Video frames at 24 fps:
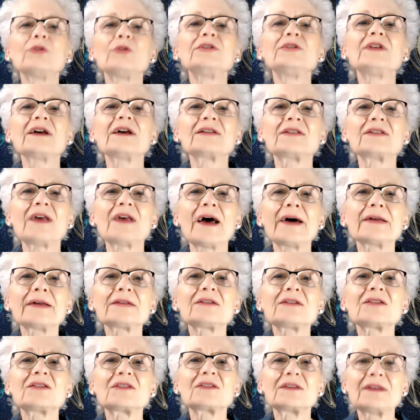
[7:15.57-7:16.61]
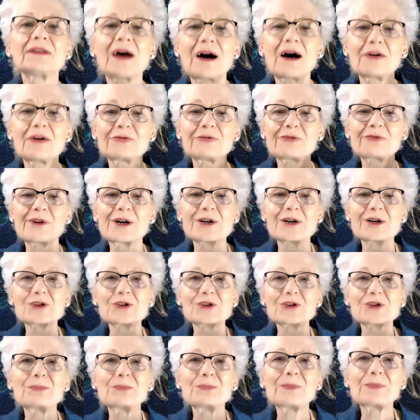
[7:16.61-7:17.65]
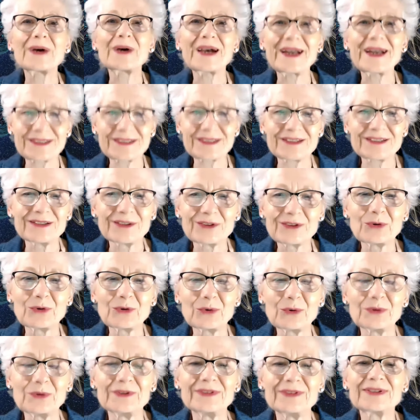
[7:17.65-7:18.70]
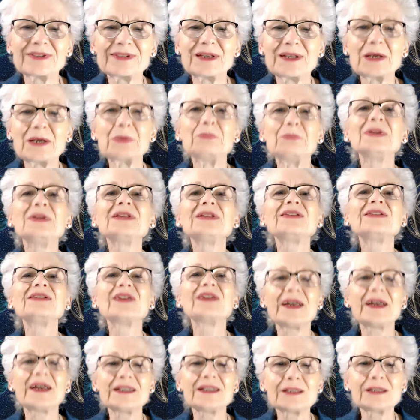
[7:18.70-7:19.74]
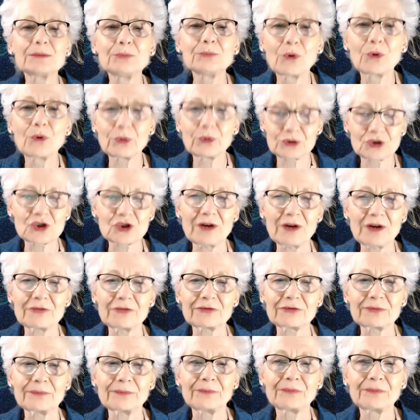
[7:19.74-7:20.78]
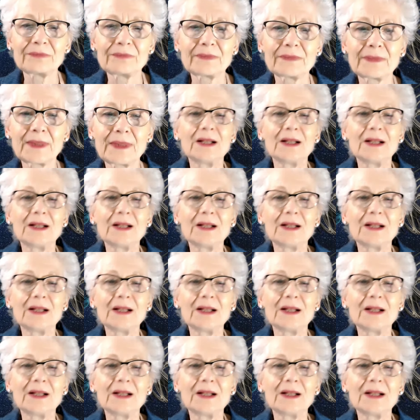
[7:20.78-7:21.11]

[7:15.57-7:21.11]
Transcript: und das Herz darf sprechen zu uns mit seinen Botschaften.